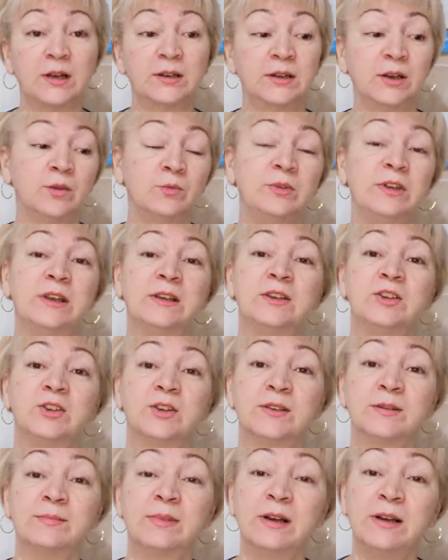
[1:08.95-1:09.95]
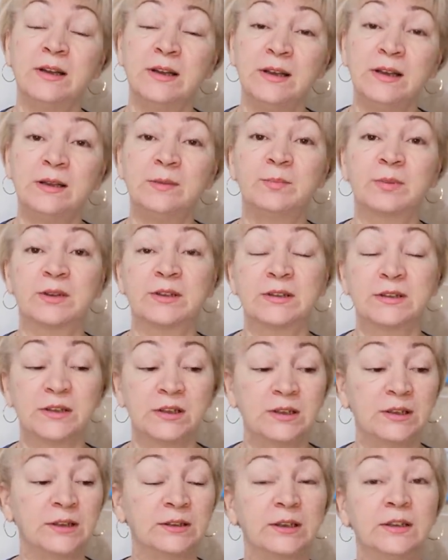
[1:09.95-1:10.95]
Она у меня сейчас болеет,
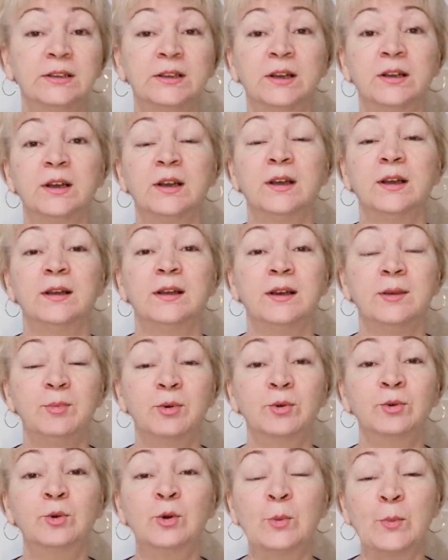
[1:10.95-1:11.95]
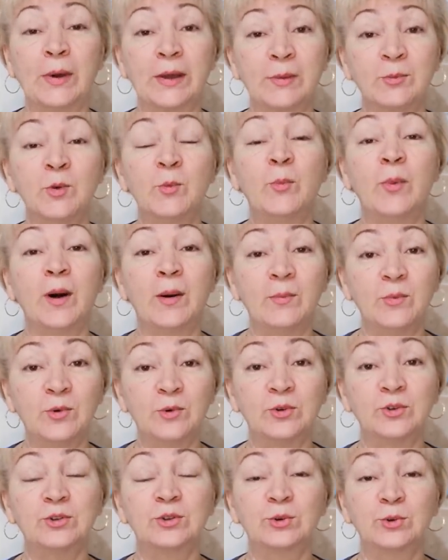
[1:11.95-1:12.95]
простыла. Надо ребенку моему
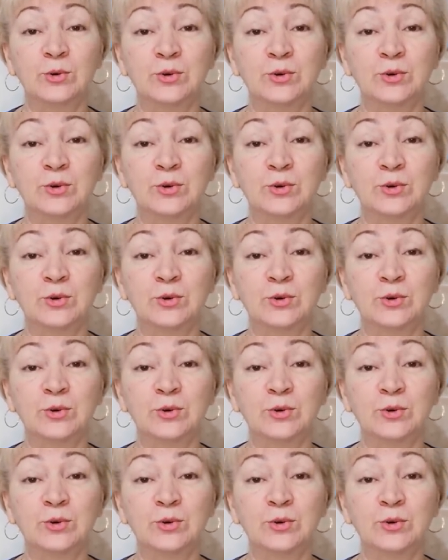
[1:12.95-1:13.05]
помочь.